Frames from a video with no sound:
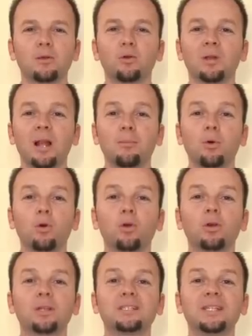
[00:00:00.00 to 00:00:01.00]
con el
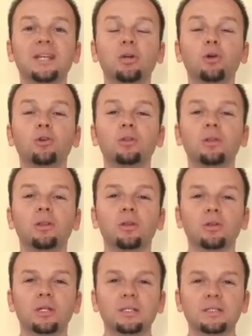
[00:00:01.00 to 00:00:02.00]
amor sin
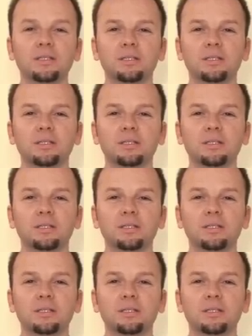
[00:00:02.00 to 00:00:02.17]
condiciones.